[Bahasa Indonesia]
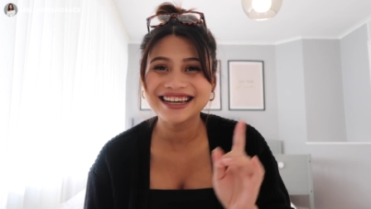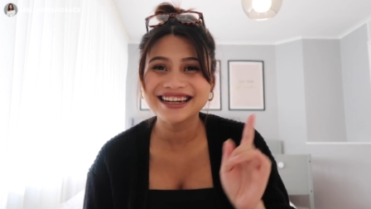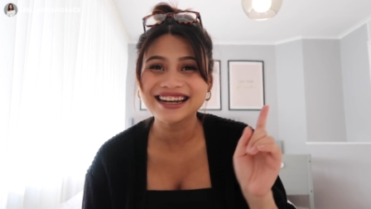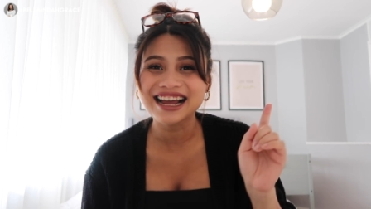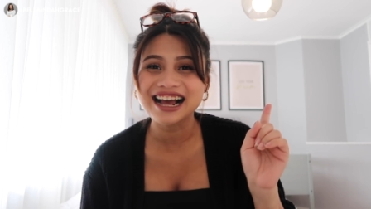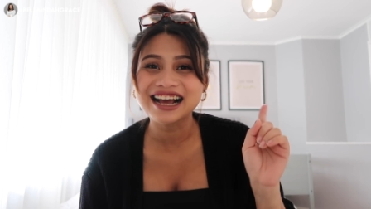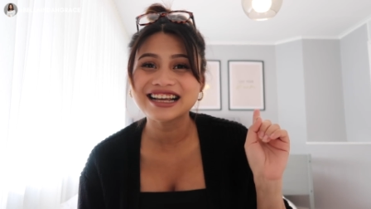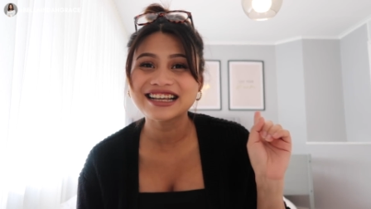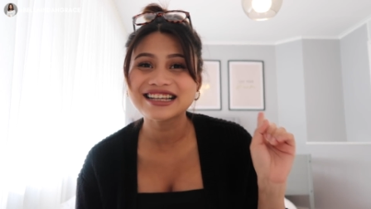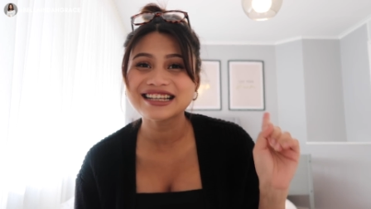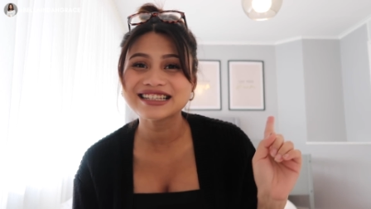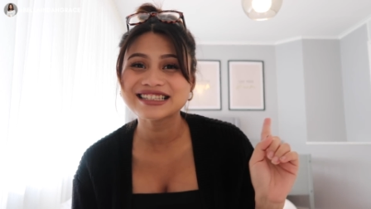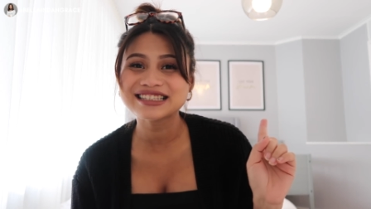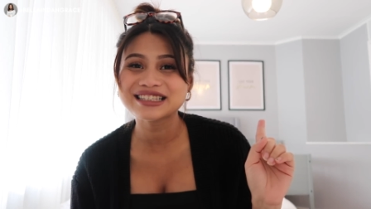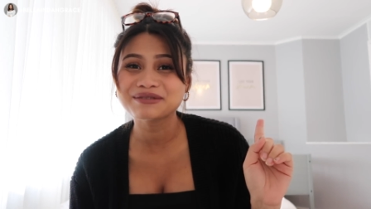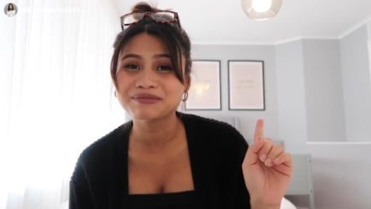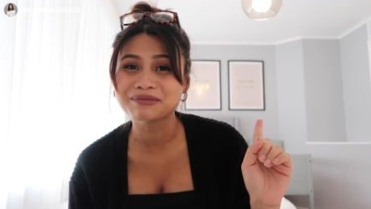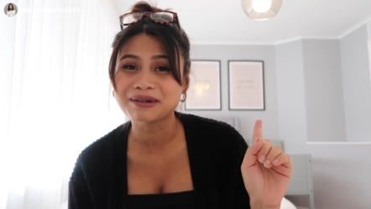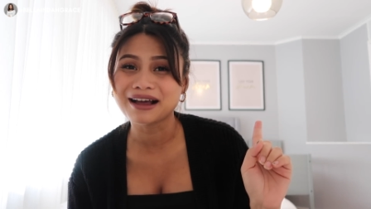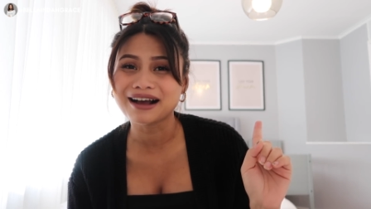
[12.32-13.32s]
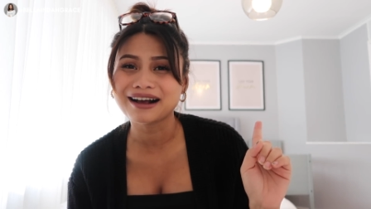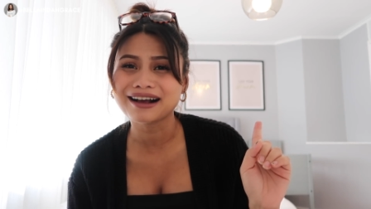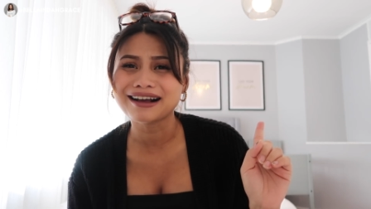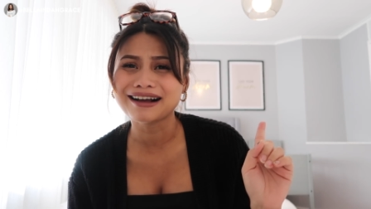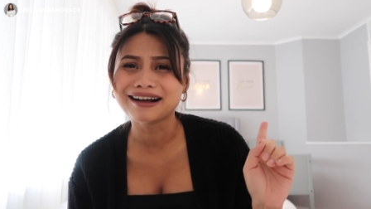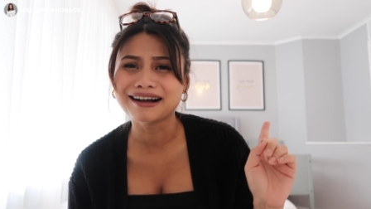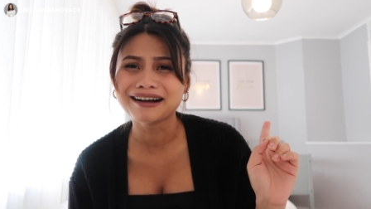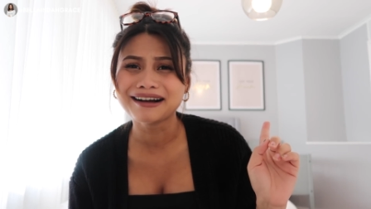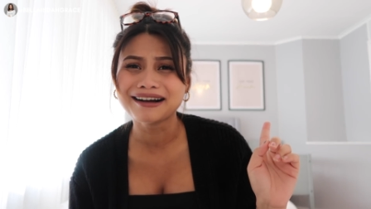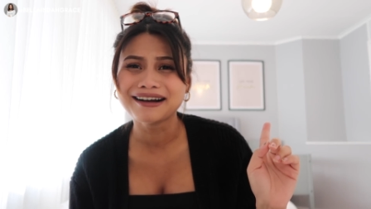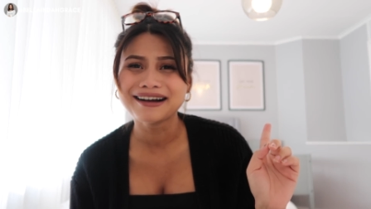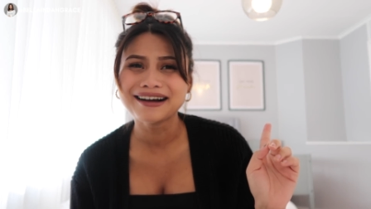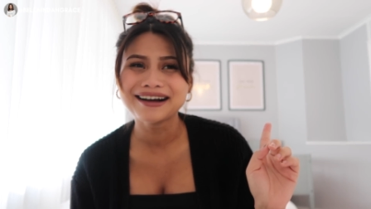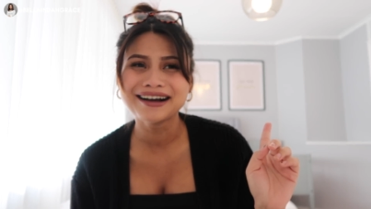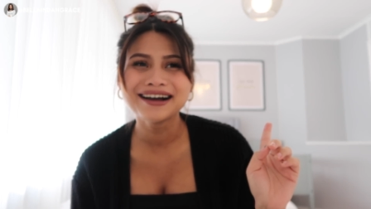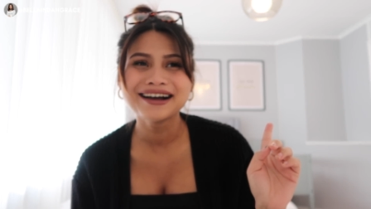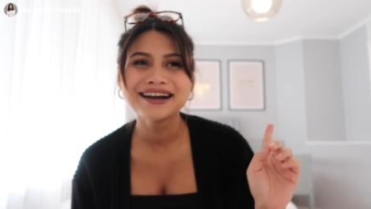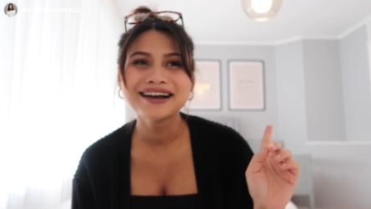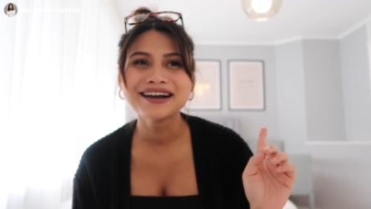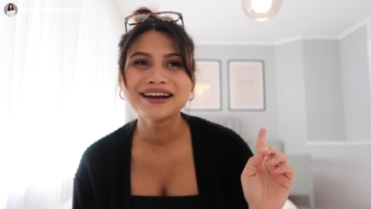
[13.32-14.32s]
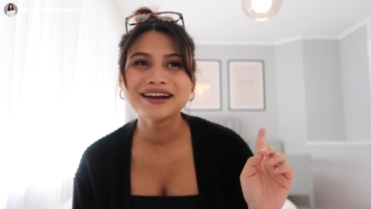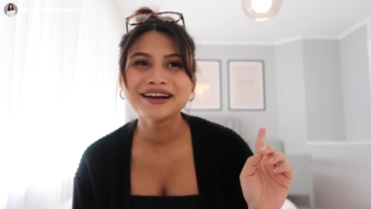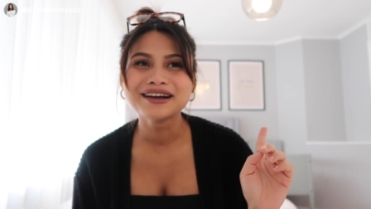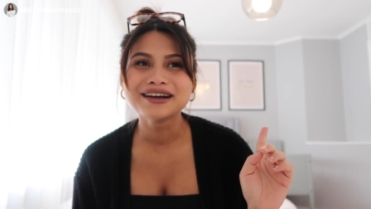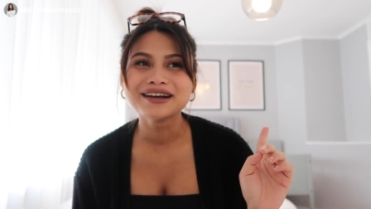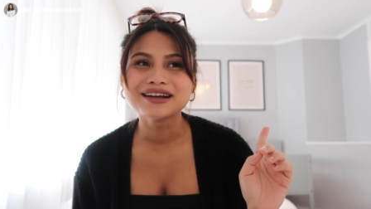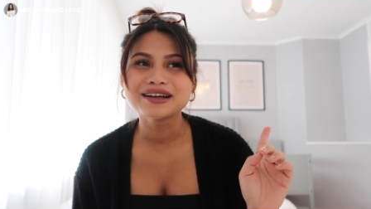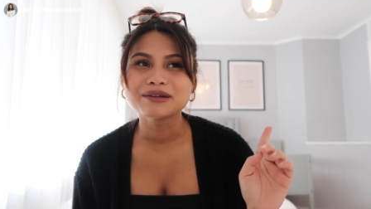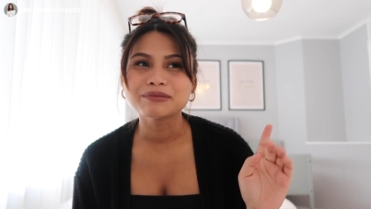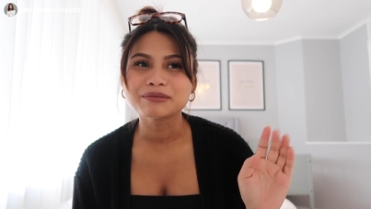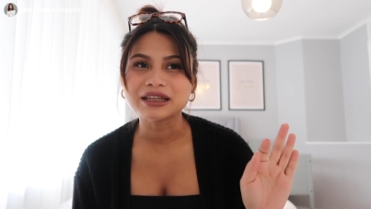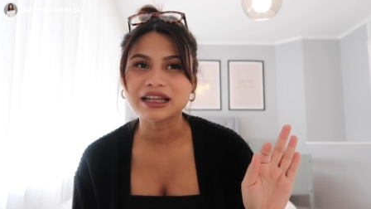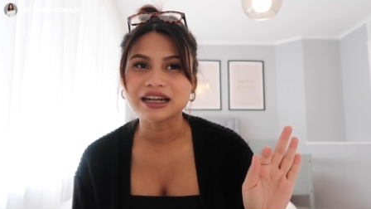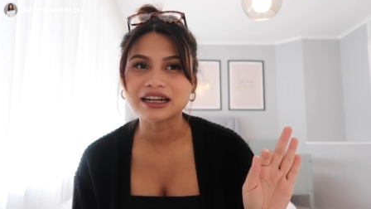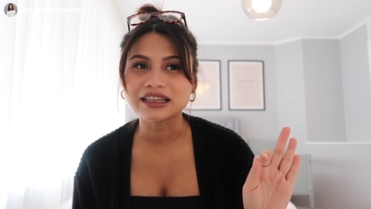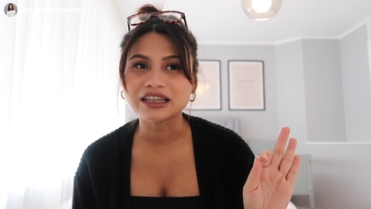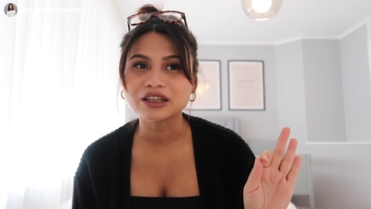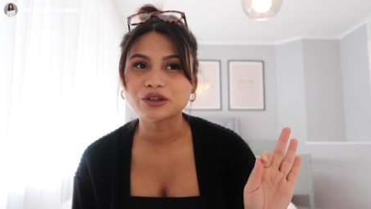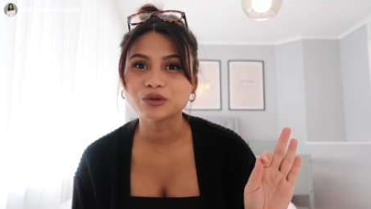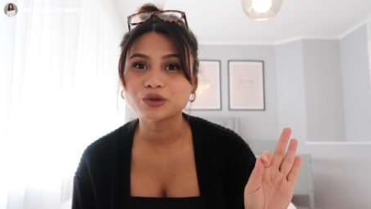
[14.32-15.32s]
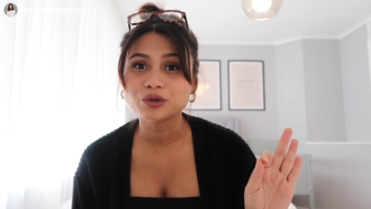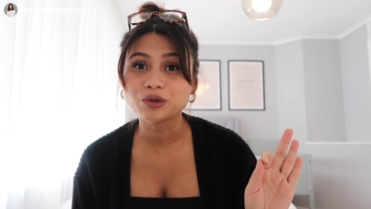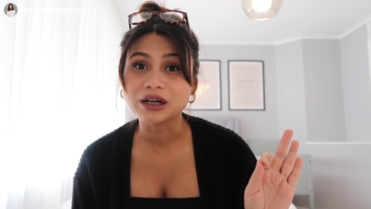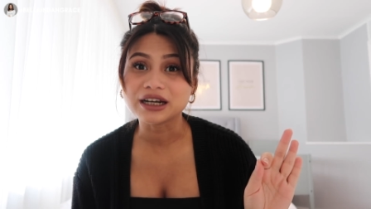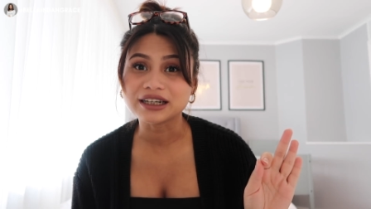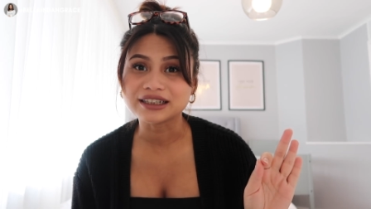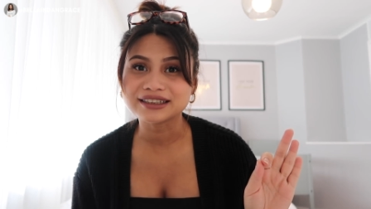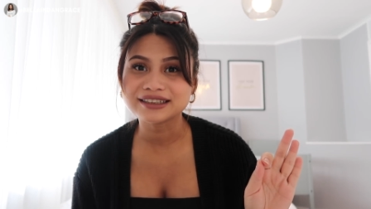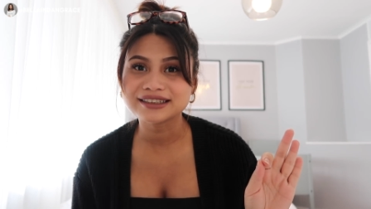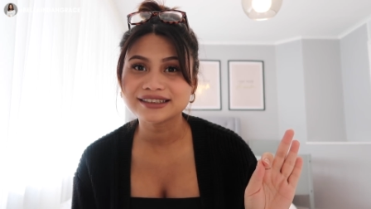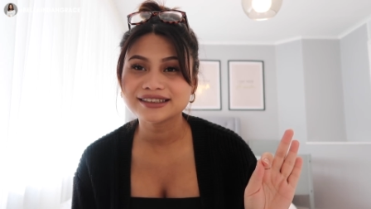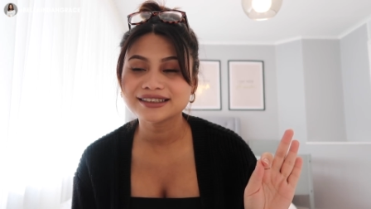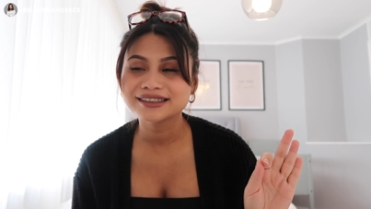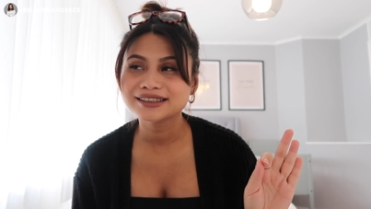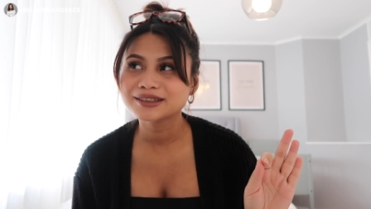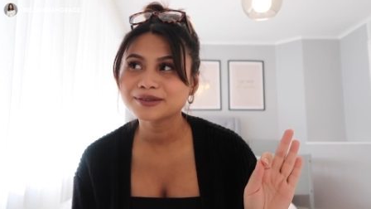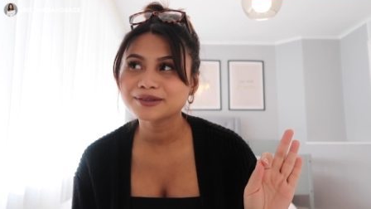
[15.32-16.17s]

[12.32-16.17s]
Jay nangis di belakang Ntar kita tunggu guys